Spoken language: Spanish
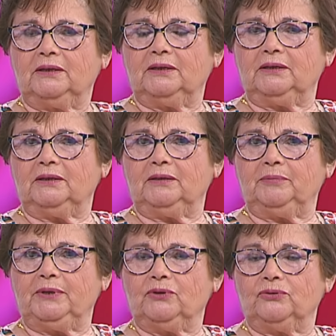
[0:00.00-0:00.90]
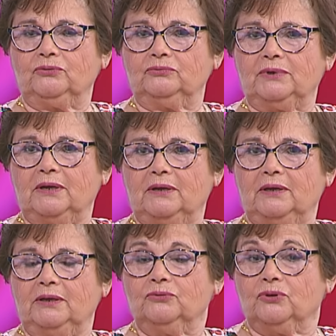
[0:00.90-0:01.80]
y vino en, una,
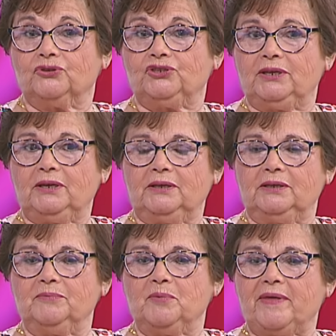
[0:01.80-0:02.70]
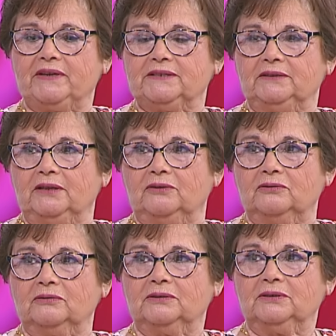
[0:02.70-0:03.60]
en, un coche y mi madre se enteró